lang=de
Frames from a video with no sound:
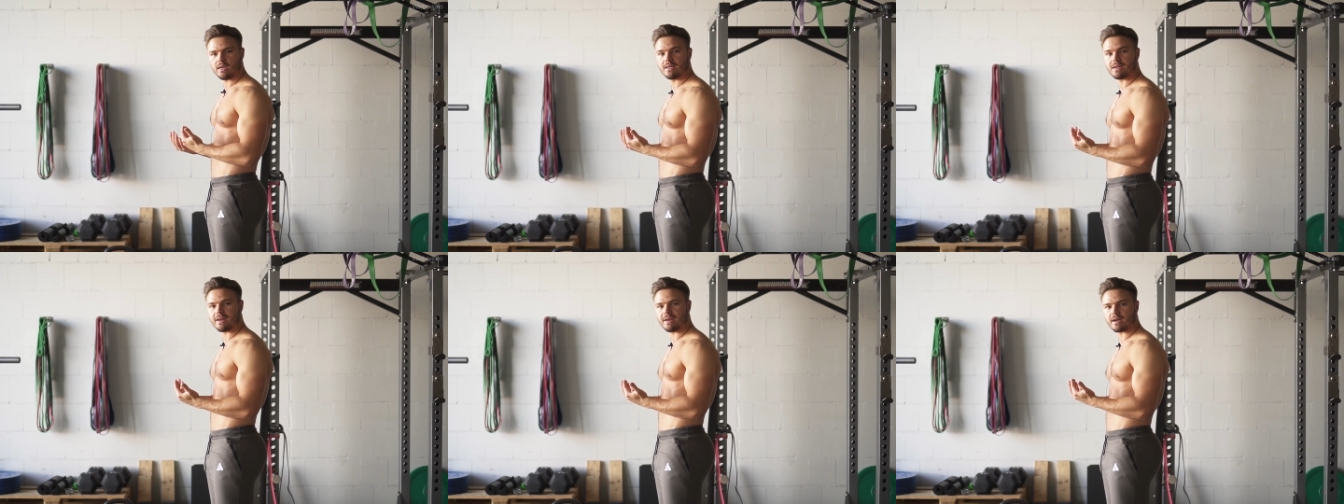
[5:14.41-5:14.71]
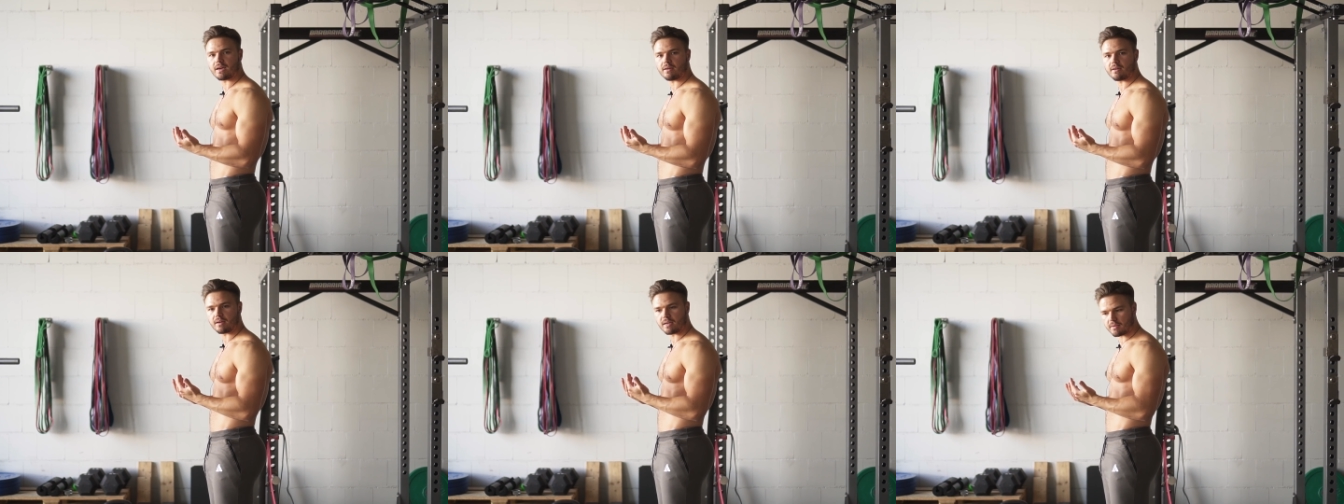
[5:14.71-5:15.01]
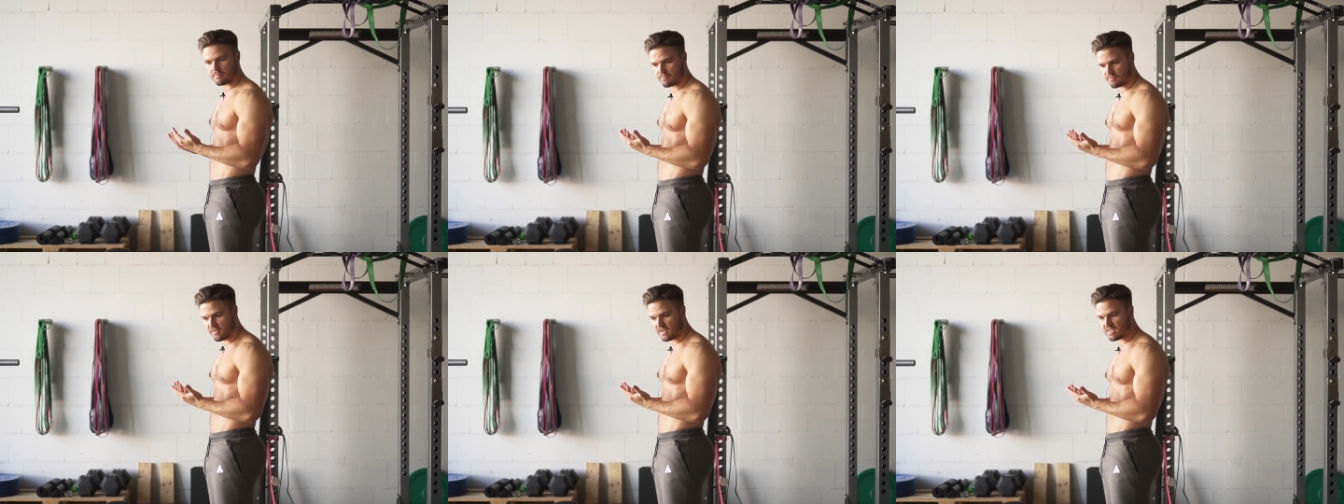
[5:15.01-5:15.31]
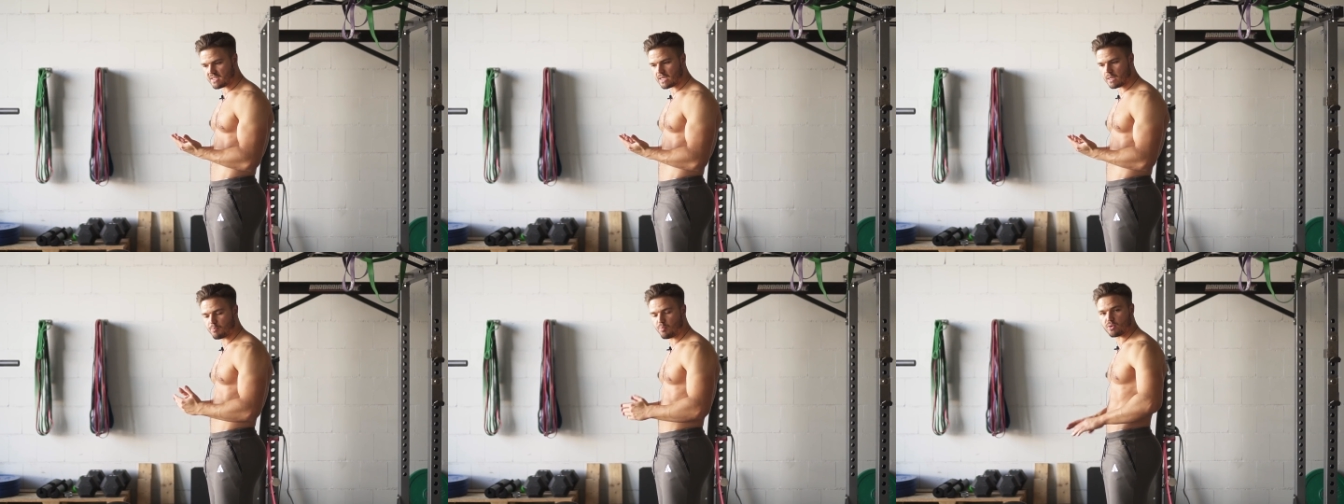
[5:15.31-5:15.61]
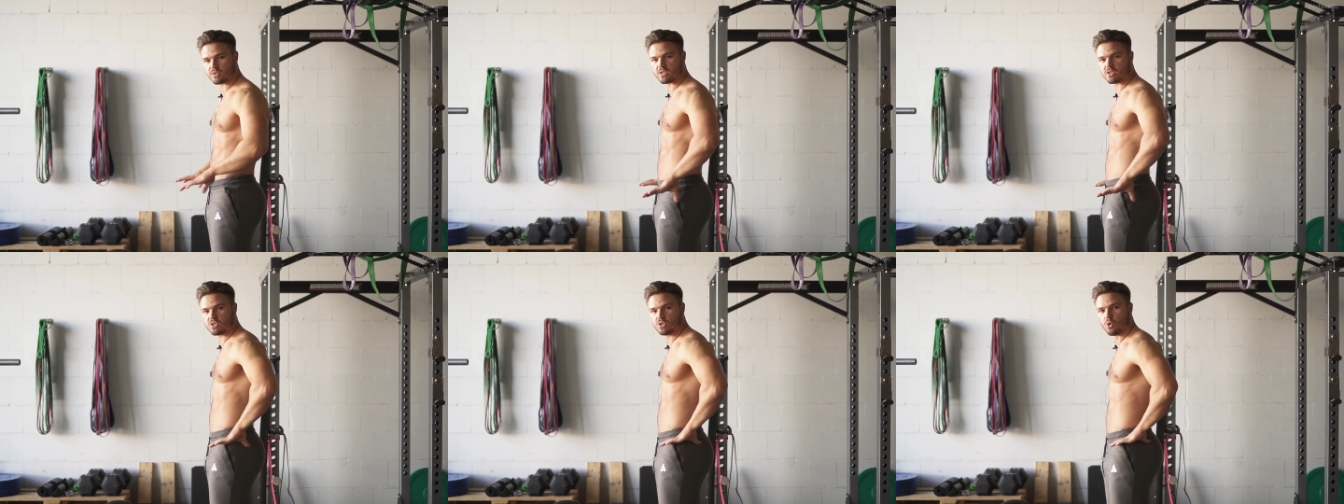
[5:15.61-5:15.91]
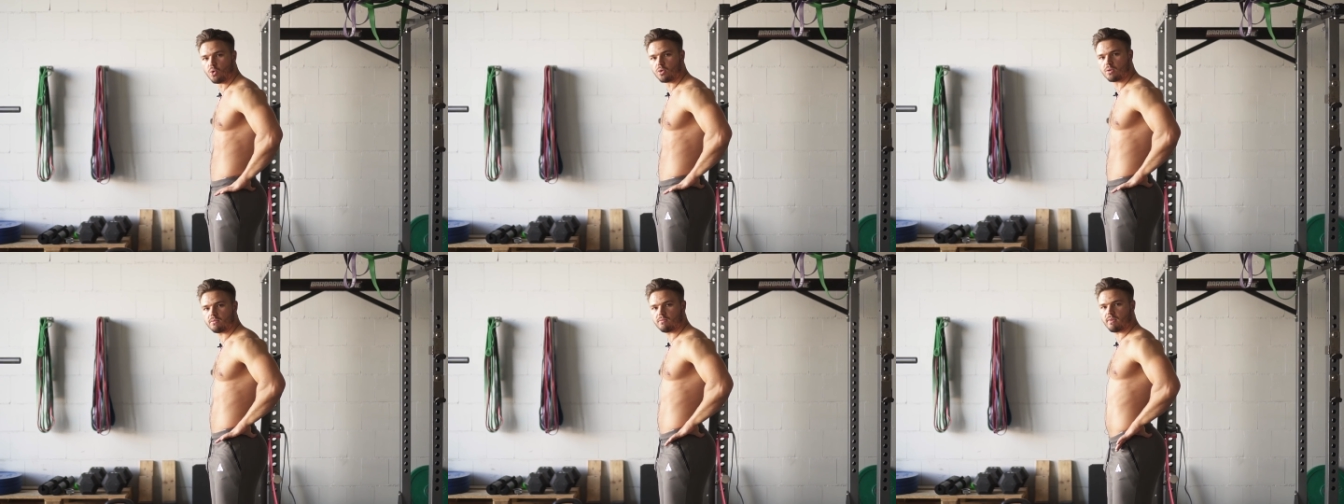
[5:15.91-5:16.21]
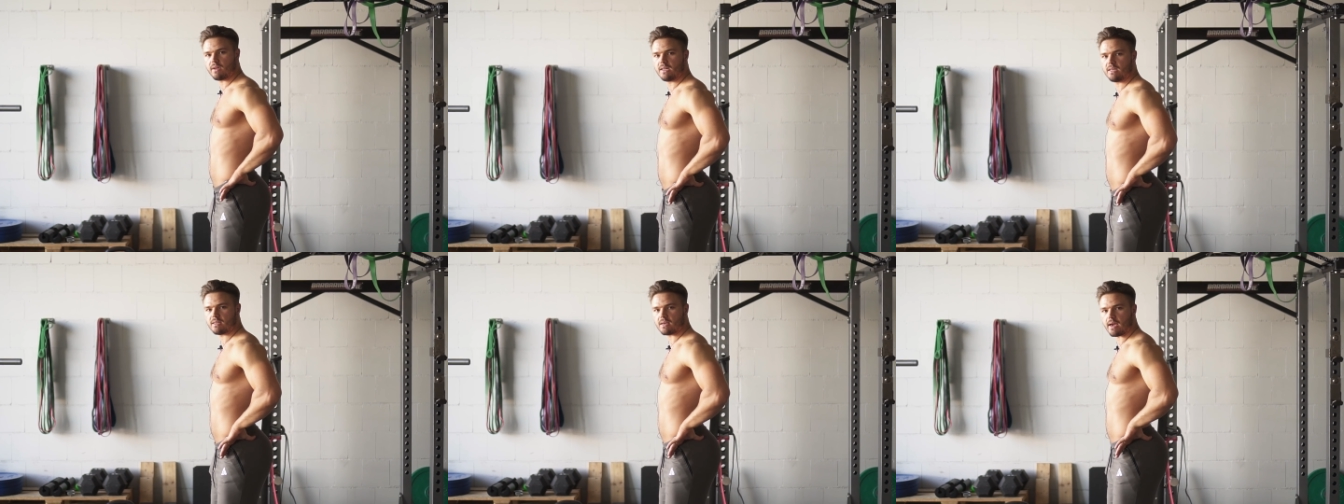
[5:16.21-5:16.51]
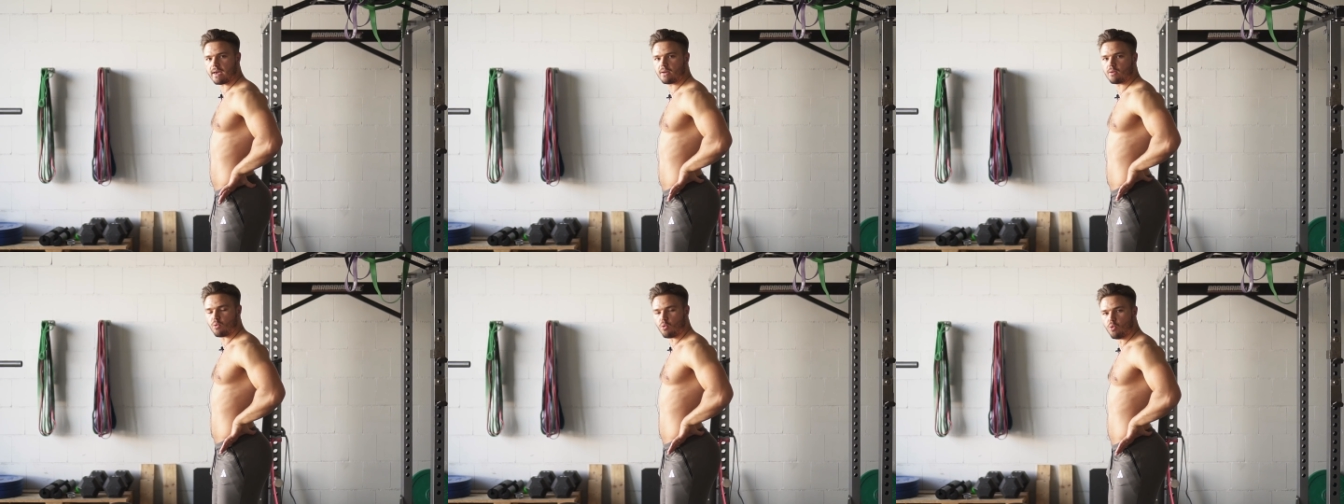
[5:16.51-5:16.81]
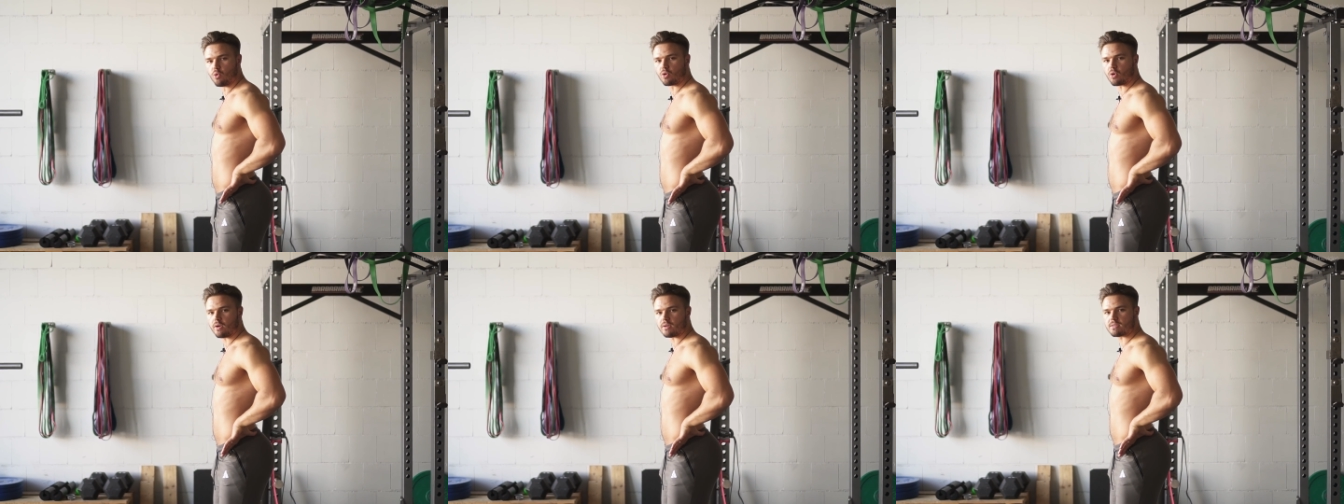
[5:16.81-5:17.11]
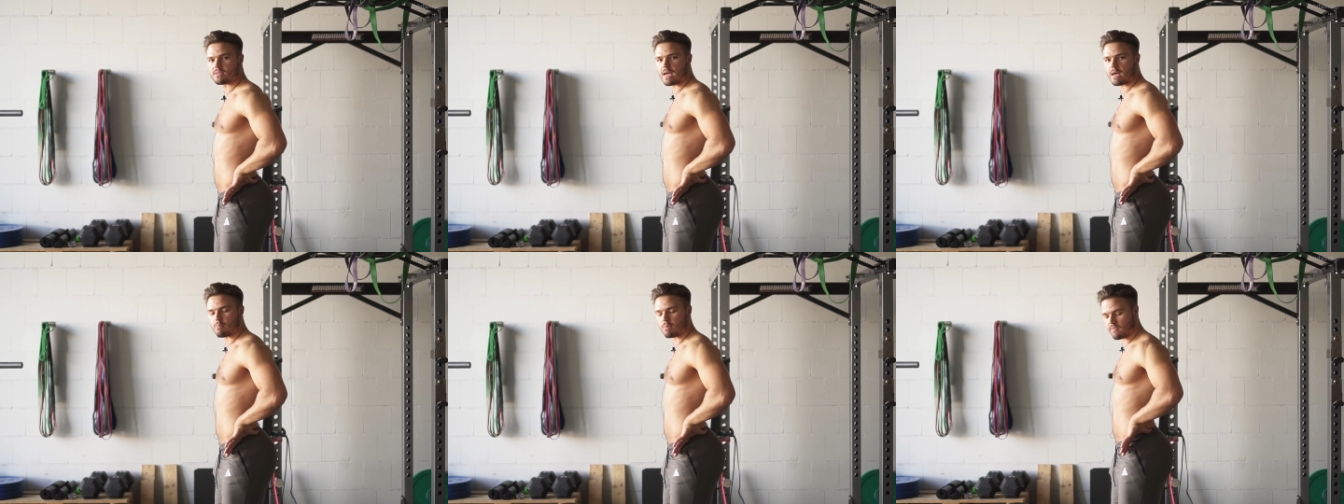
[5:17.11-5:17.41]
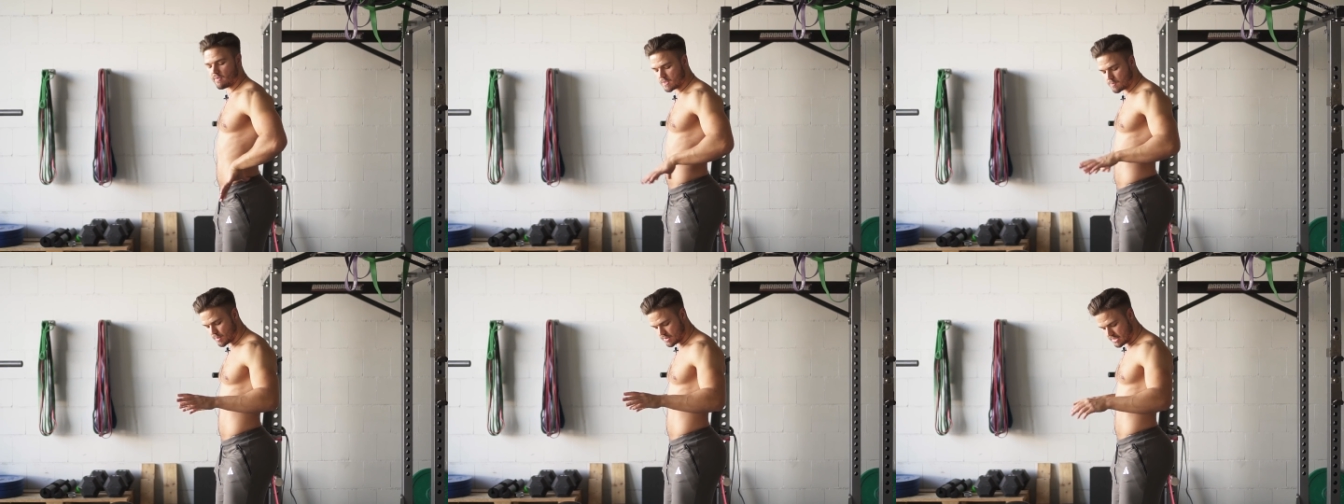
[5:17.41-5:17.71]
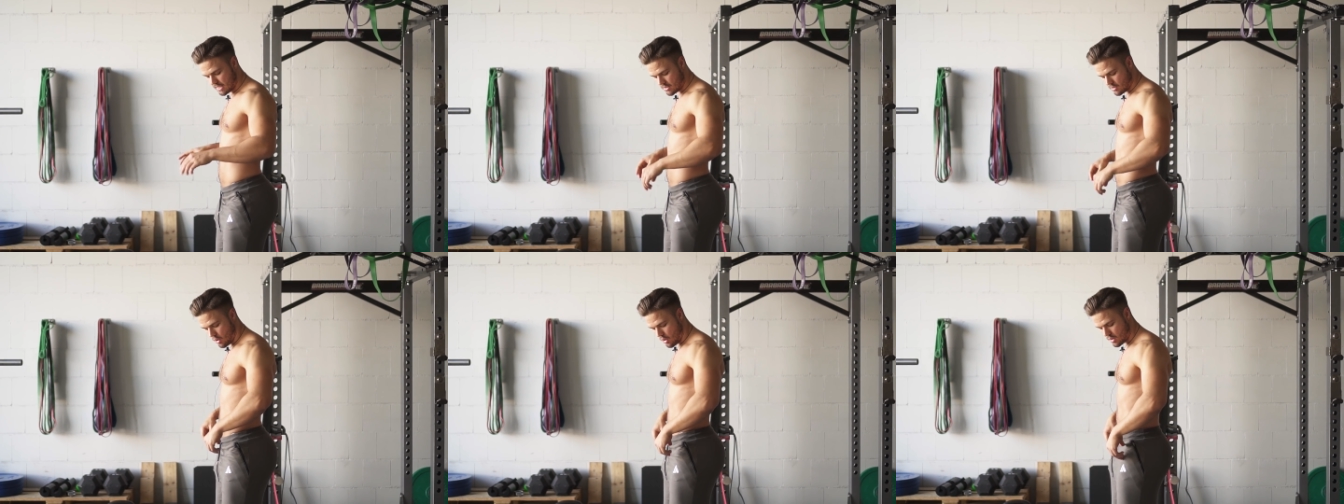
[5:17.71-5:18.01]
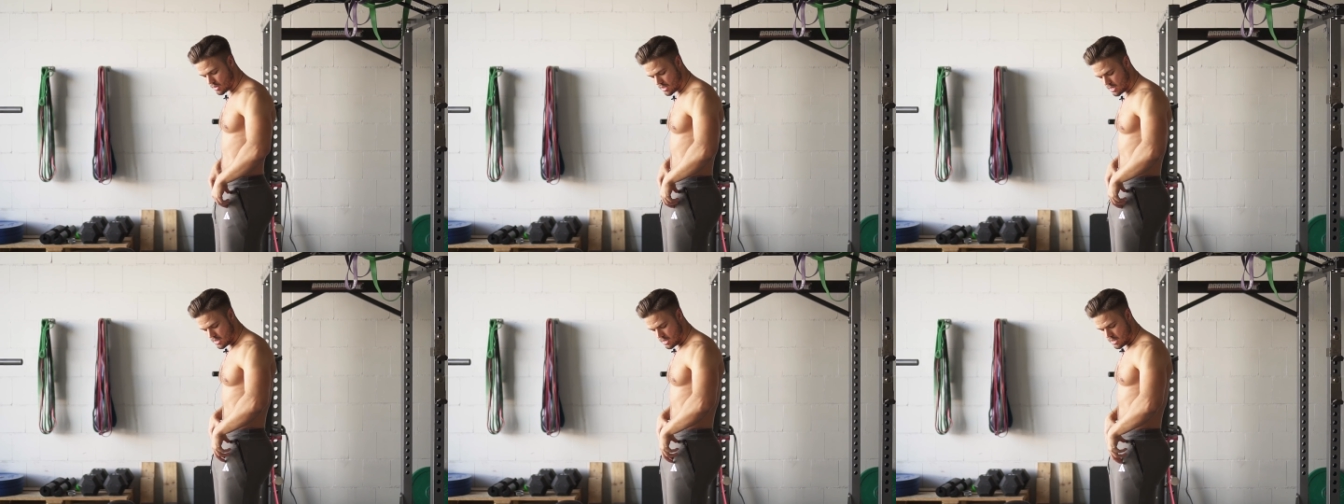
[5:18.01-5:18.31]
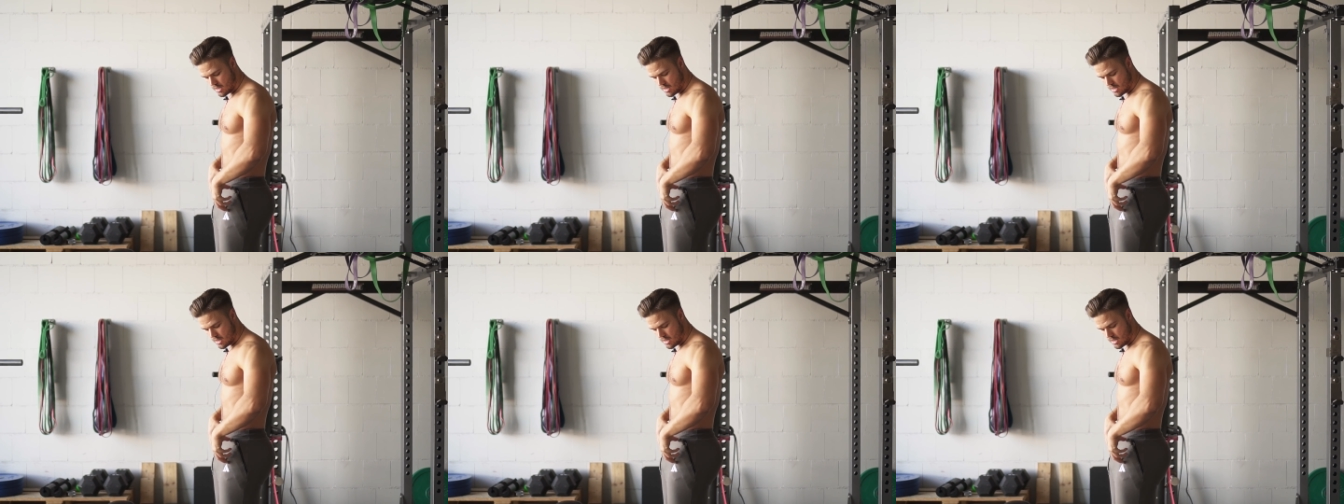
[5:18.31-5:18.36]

in einer wichtigen Position, wenn ich ein Hohlkreuz habe. Was passiert noch?